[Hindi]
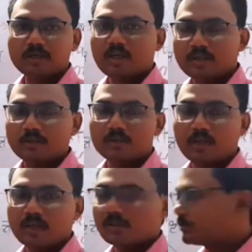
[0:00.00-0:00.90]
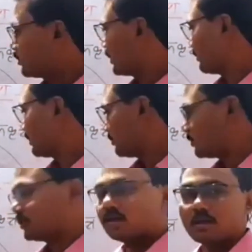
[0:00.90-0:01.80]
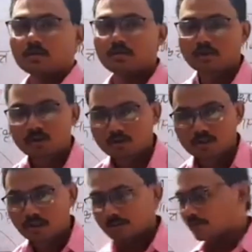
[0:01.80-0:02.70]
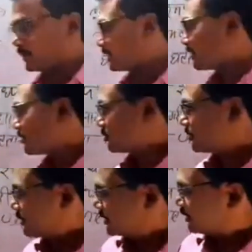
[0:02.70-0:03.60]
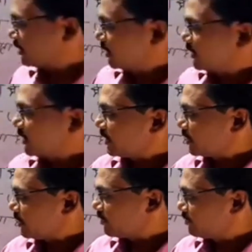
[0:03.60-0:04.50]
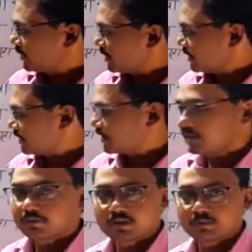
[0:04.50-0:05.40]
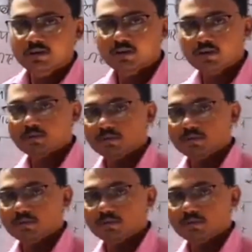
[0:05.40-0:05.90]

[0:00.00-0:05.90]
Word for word: महीना नहीं होता है जब सूर्य यहाँ पे लंबोत ना हो क्योंकि तो आप जानते हैं कि सूर्य की गति कर्क और मकर रेखा के बीच में